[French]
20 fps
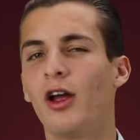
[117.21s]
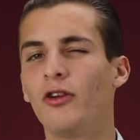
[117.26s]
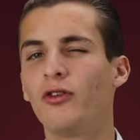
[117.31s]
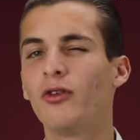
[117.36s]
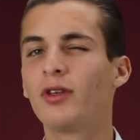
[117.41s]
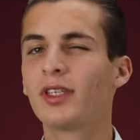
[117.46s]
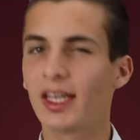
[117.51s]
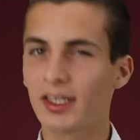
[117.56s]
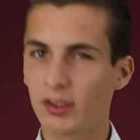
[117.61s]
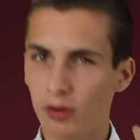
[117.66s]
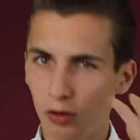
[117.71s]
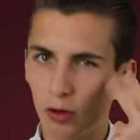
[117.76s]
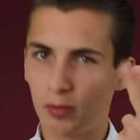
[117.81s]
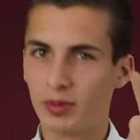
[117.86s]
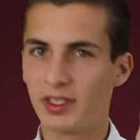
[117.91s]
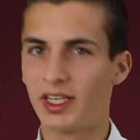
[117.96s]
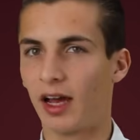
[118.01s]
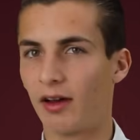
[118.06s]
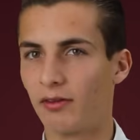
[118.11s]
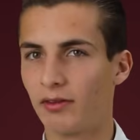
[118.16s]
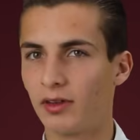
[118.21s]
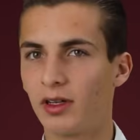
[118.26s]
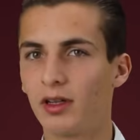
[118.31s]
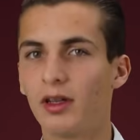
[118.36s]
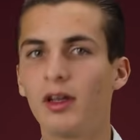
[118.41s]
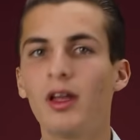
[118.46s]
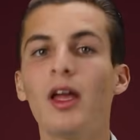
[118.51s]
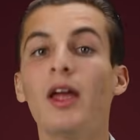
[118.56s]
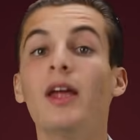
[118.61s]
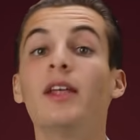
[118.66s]
jusqu'à ce qu'on l'observe
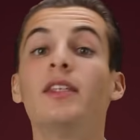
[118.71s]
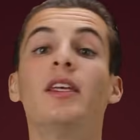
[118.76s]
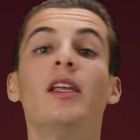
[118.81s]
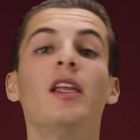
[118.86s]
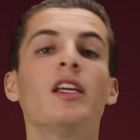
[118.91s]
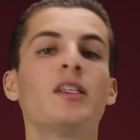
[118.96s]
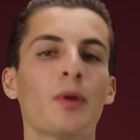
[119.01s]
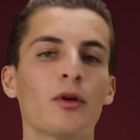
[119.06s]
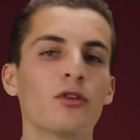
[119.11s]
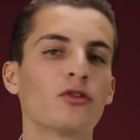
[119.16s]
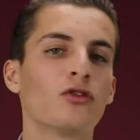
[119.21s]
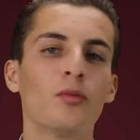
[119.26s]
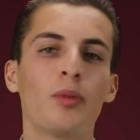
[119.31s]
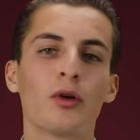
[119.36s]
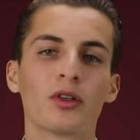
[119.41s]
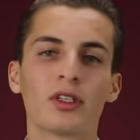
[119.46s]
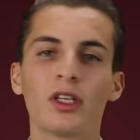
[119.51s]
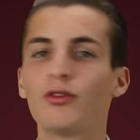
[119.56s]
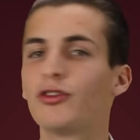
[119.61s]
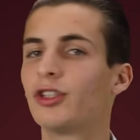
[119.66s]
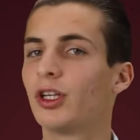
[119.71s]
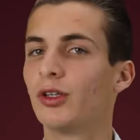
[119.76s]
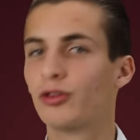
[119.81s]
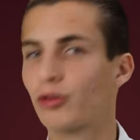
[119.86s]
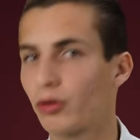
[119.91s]
c'est l'expérience de pensée du chat de